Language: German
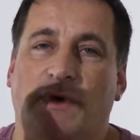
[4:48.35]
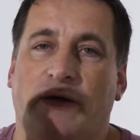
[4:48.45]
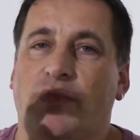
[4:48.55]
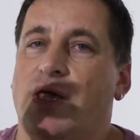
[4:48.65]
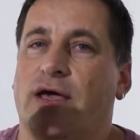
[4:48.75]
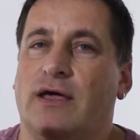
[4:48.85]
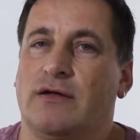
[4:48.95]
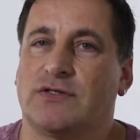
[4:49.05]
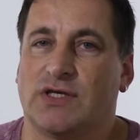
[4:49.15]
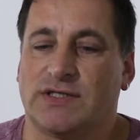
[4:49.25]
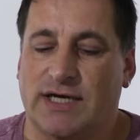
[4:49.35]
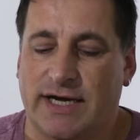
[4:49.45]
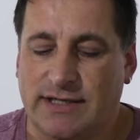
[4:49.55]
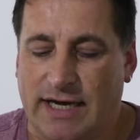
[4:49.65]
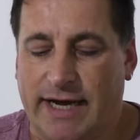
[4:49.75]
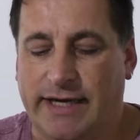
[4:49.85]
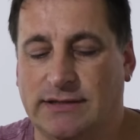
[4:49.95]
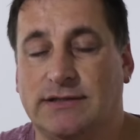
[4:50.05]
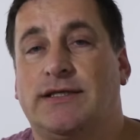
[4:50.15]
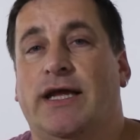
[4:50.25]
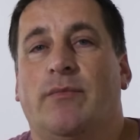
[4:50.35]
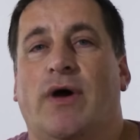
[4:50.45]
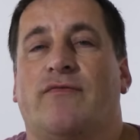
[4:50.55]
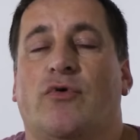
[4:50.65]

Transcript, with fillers: bei mir zurzeit ein Thema,